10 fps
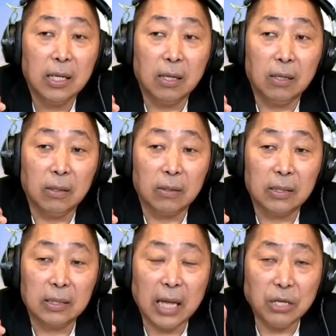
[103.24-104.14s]
呃，
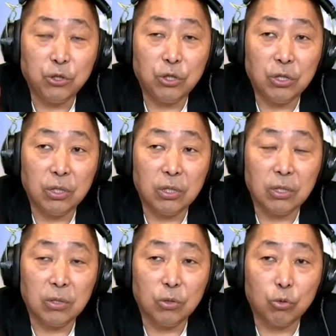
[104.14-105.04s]
但
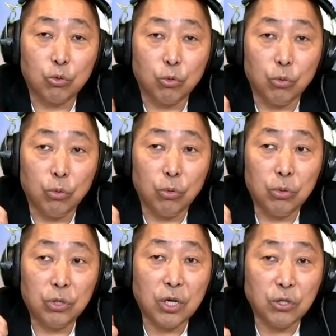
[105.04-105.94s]
是属
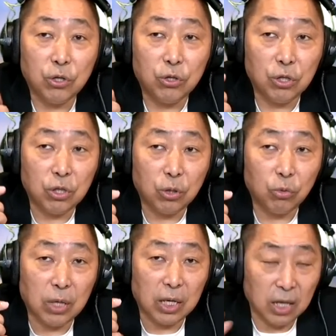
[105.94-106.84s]
于政治支持
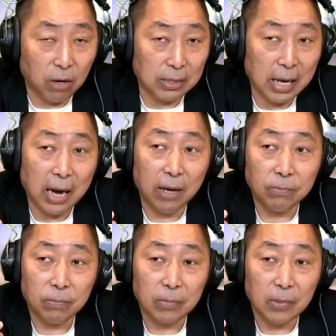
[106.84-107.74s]
度的调查
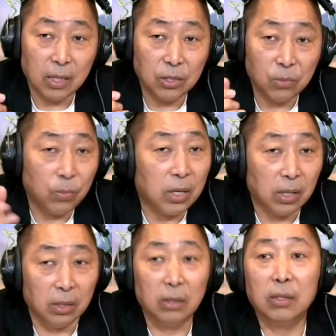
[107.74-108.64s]
那个是不
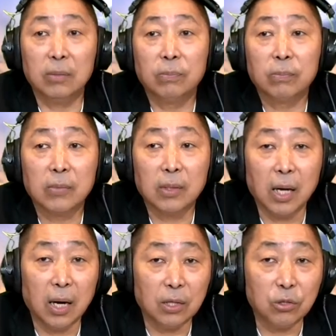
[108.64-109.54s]
可能的，
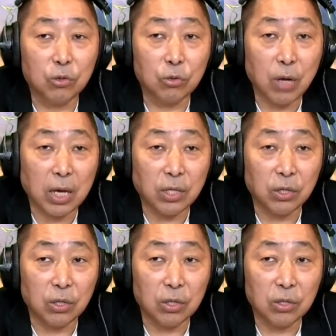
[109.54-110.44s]
那就算
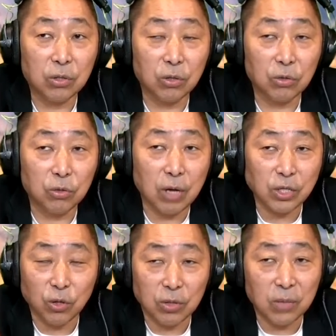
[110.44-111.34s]
就就
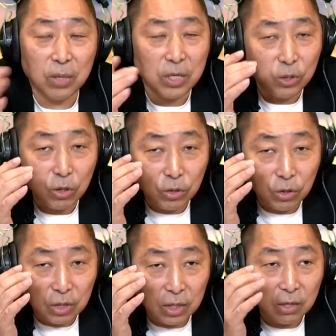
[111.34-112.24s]
算有，你不你就你
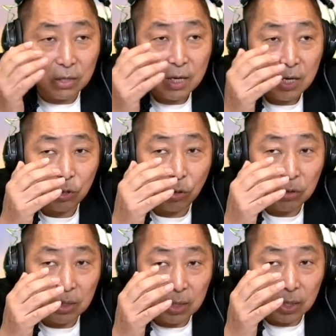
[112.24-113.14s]
就只能够
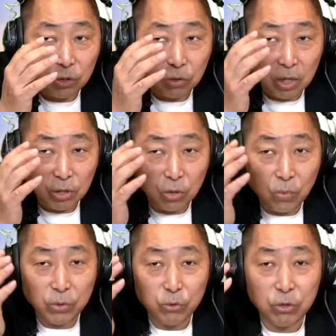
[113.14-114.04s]
从你的从你的周
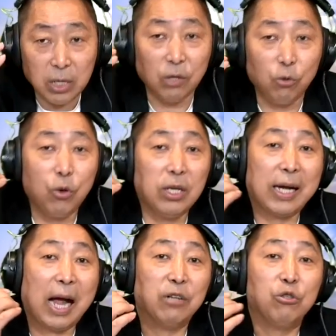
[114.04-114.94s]
围去隐约
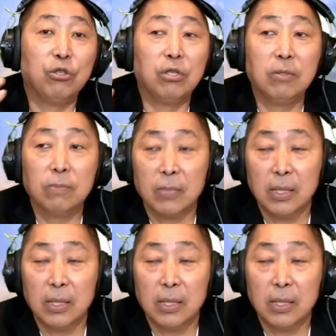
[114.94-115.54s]
的感知，